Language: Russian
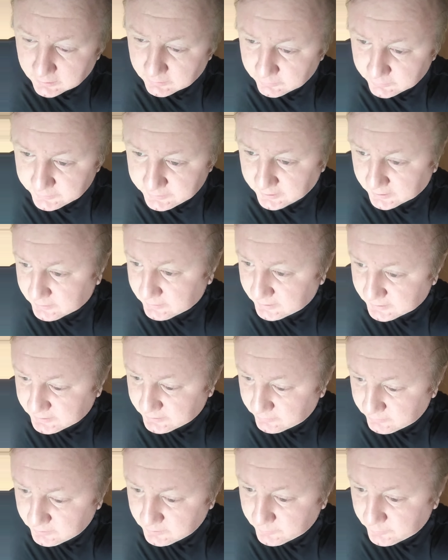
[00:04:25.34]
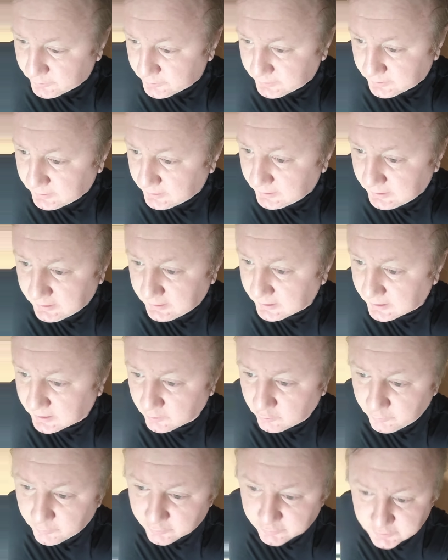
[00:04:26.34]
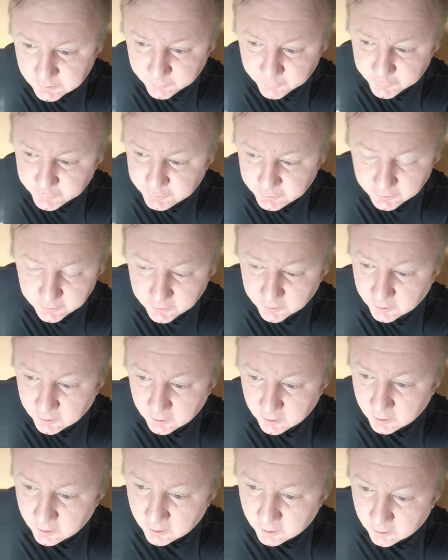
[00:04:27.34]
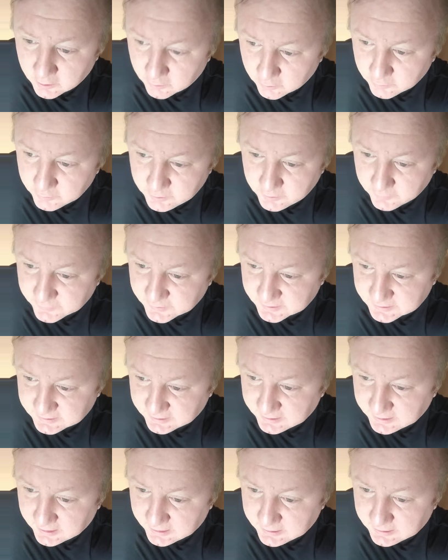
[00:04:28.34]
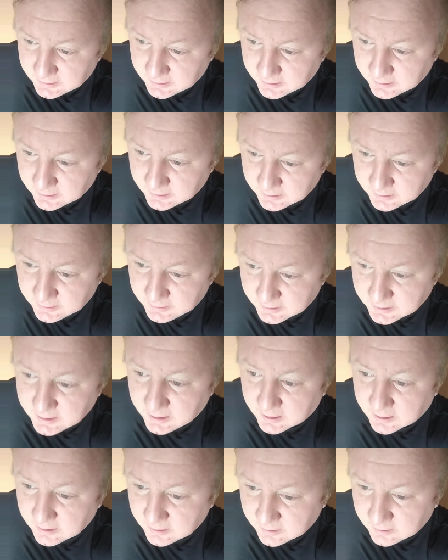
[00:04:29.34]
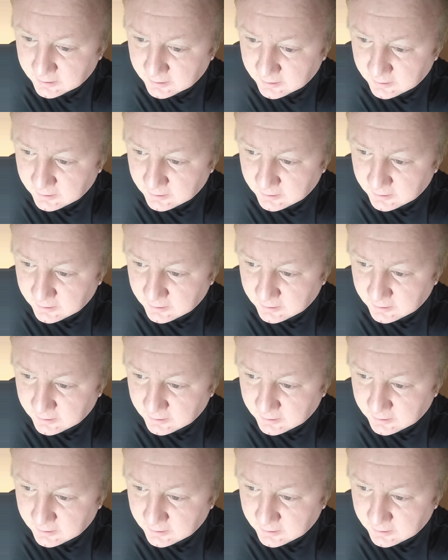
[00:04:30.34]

уйти от власти он не может, экономику запустить он не в состоянии. И как?